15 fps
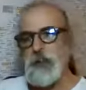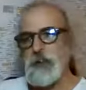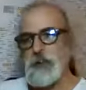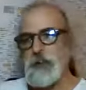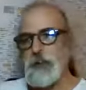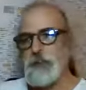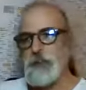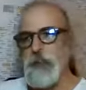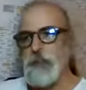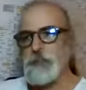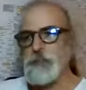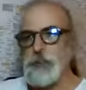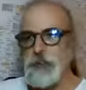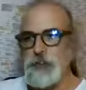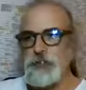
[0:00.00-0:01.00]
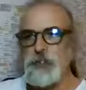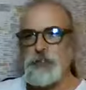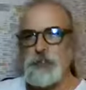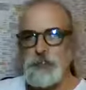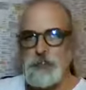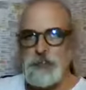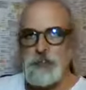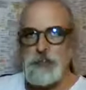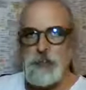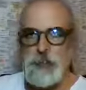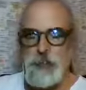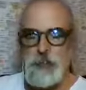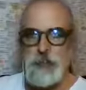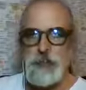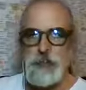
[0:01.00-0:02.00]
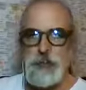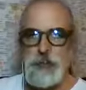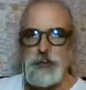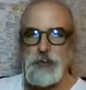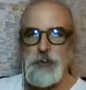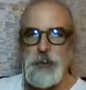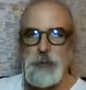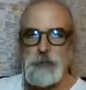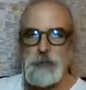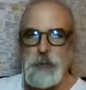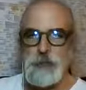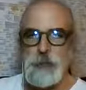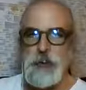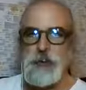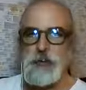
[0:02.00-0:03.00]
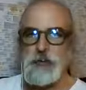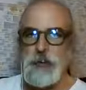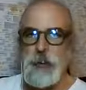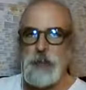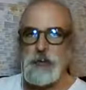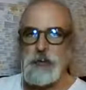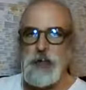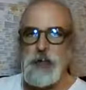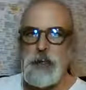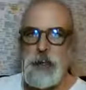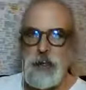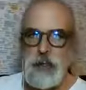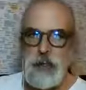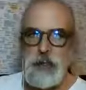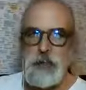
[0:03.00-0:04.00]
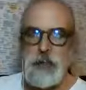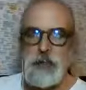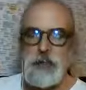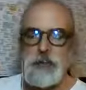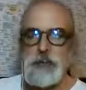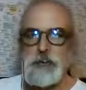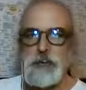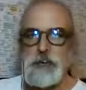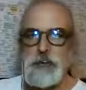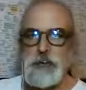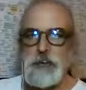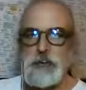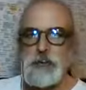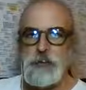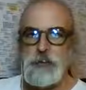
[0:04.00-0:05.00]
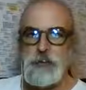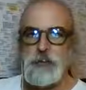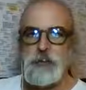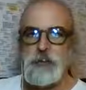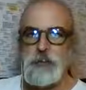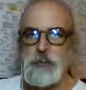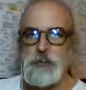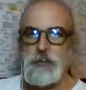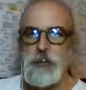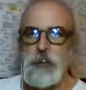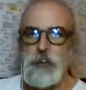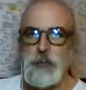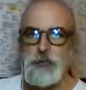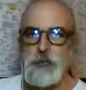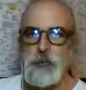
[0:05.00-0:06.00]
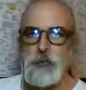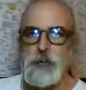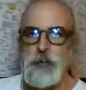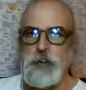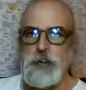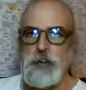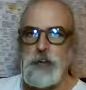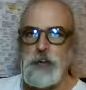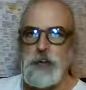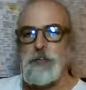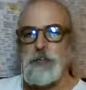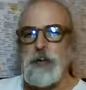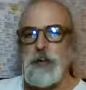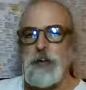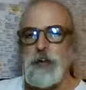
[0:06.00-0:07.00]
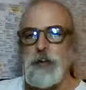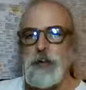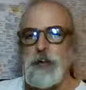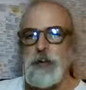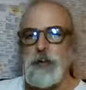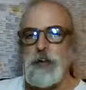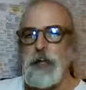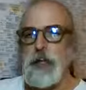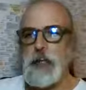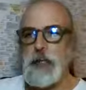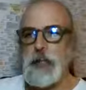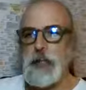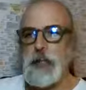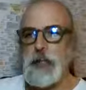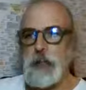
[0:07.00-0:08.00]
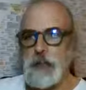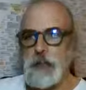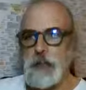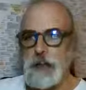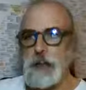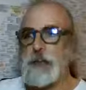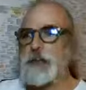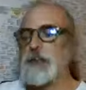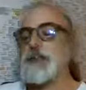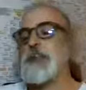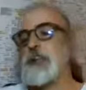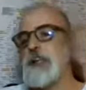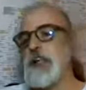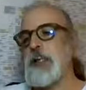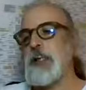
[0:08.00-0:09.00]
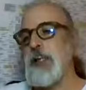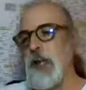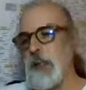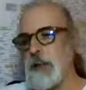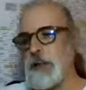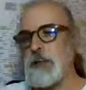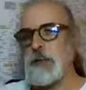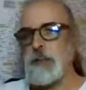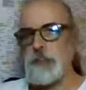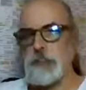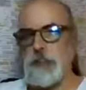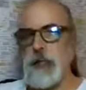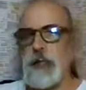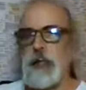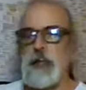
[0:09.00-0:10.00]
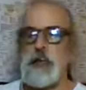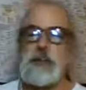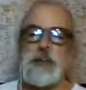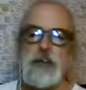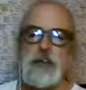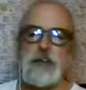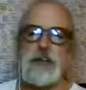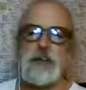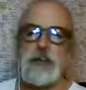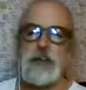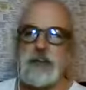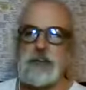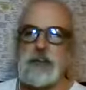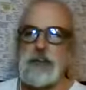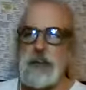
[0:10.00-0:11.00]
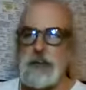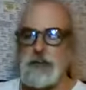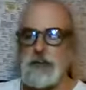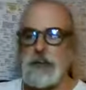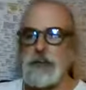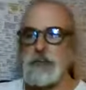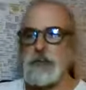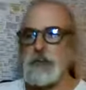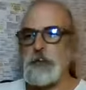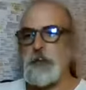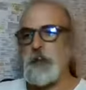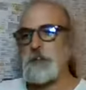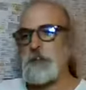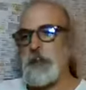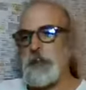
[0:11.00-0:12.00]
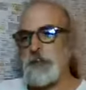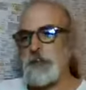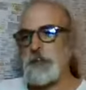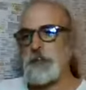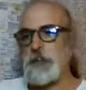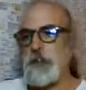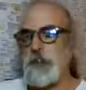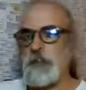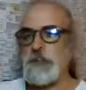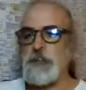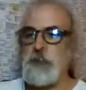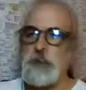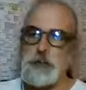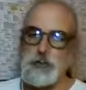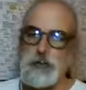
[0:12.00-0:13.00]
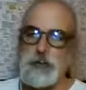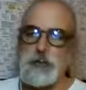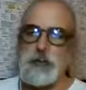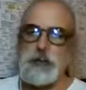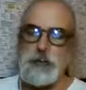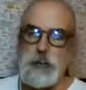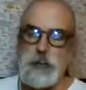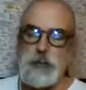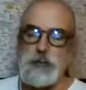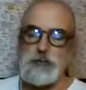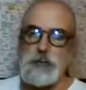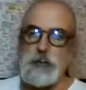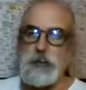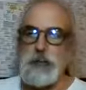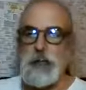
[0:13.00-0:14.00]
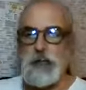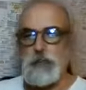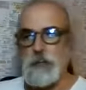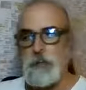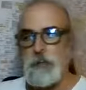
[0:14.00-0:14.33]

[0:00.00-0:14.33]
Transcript: E eu quero muito construir a minha próxima aula aqui no Facebook, porque isso se ainda estiver rolando essa coisa do isolamento, que infelizmente eu acho que ainda vai estar,